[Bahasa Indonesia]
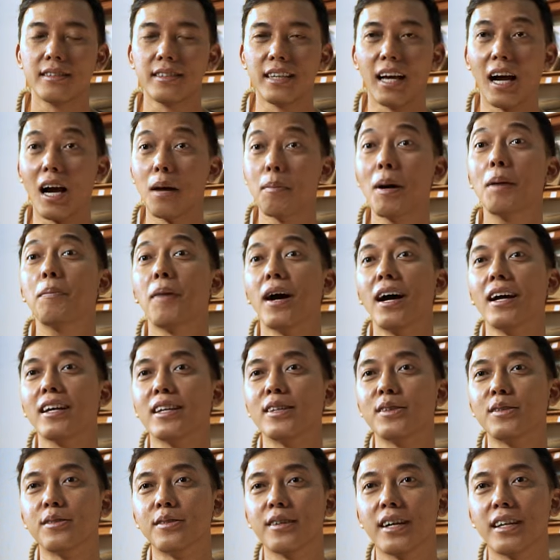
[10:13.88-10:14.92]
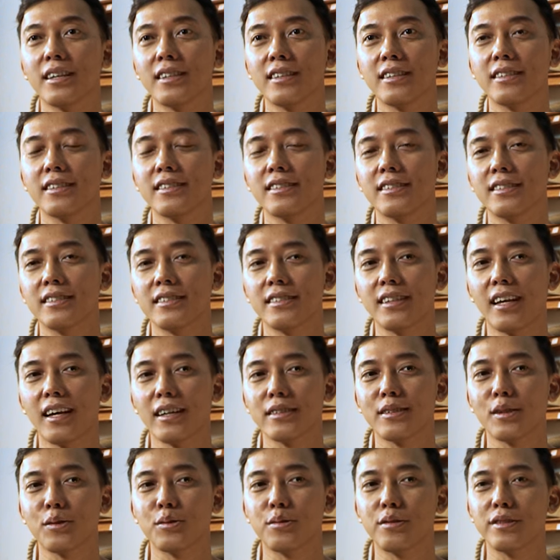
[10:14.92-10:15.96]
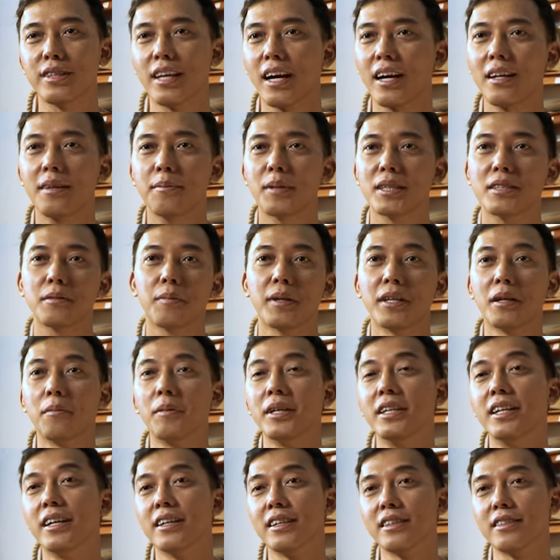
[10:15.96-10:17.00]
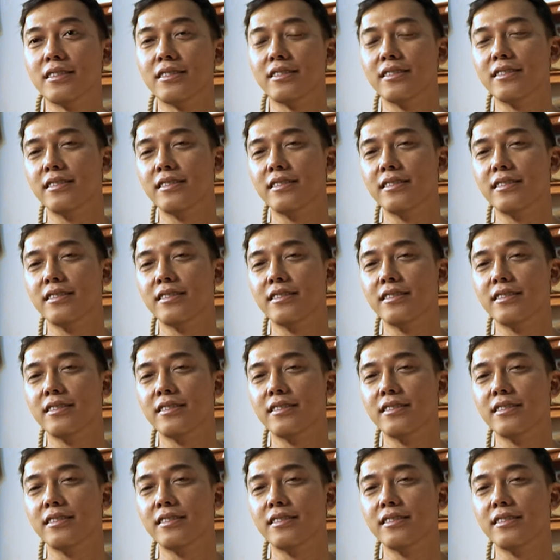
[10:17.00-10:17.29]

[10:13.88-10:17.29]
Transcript: ya nggak apa-apa gitu kan. Ya eksekusinya kan pasti beda-beda gitu.